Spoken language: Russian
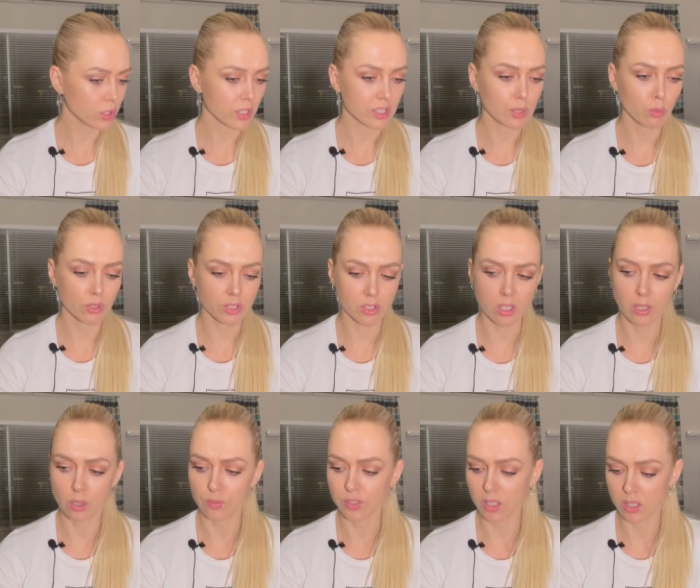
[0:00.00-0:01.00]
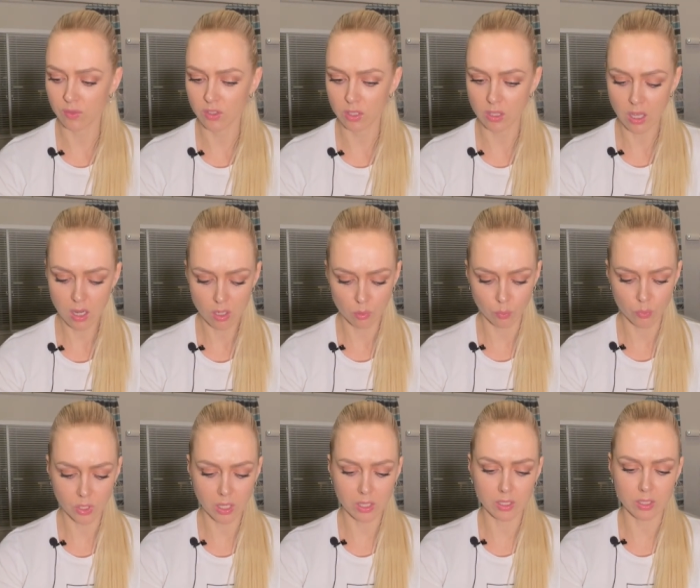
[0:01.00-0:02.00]
Я с собой, к сожалению, все не взяла. У
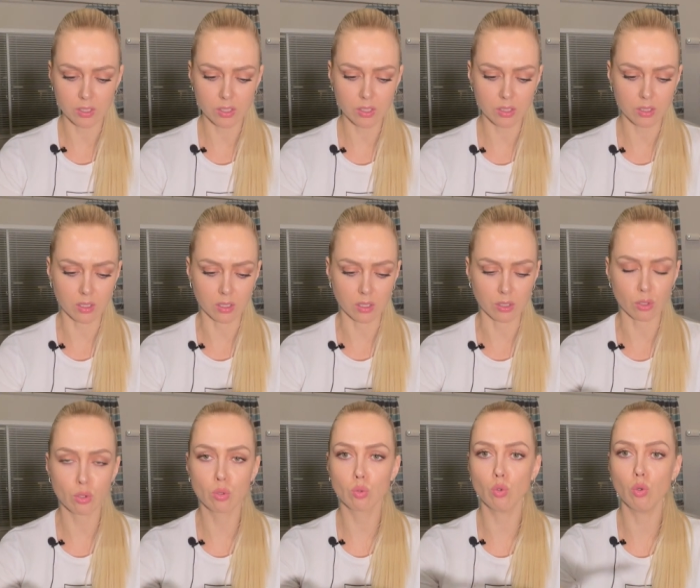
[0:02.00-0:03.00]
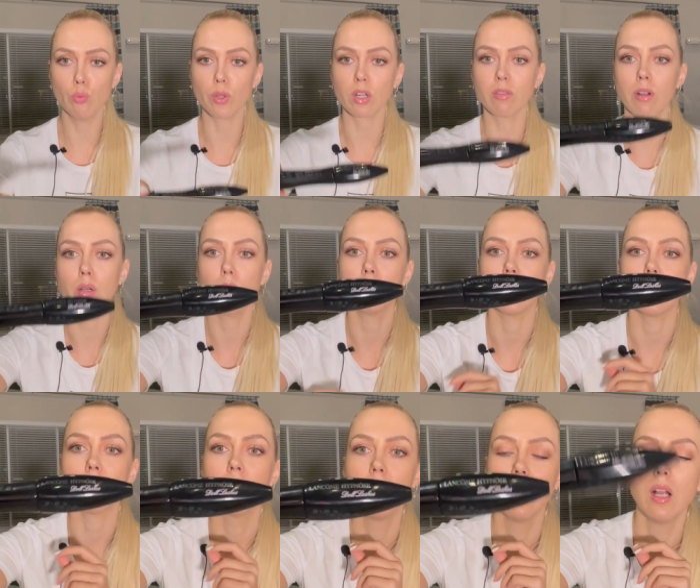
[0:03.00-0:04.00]
меня есть э, супер хваленая
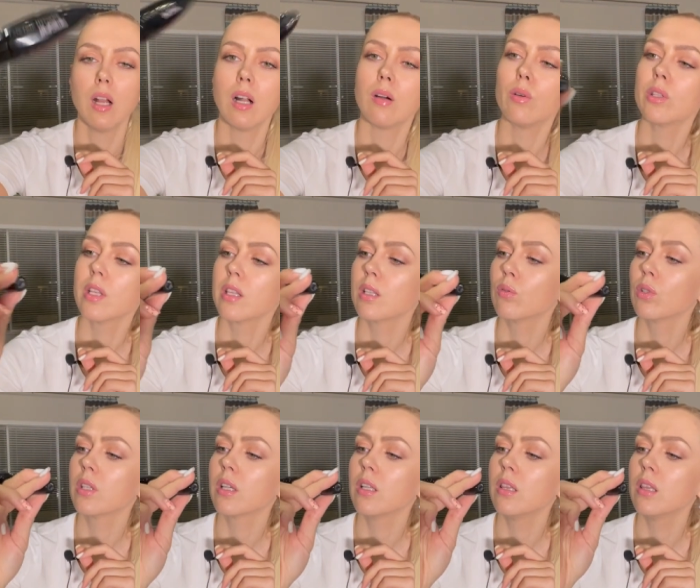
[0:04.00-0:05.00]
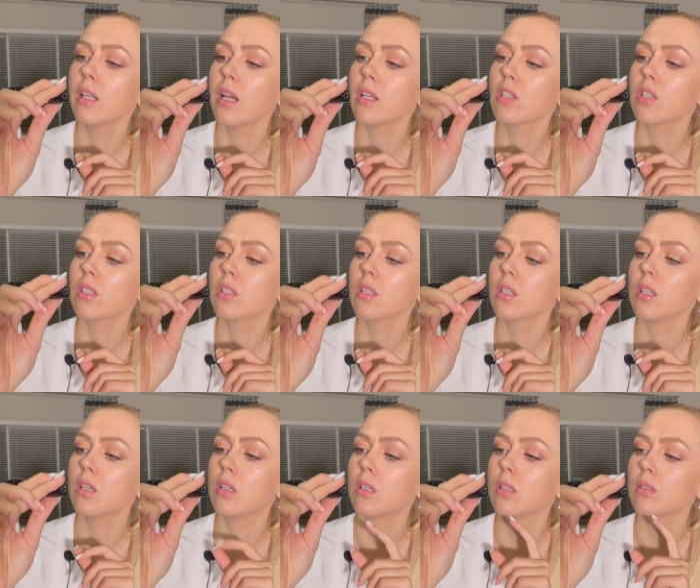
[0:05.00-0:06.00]
вот это вот лэш
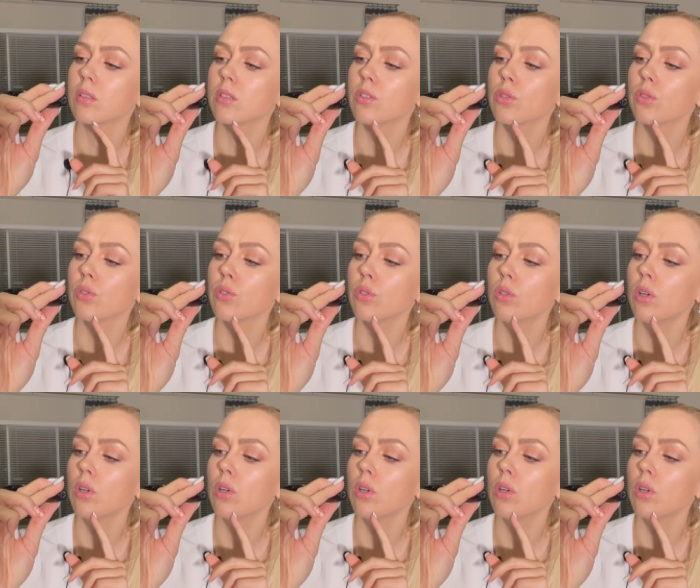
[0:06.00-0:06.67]
чё чё.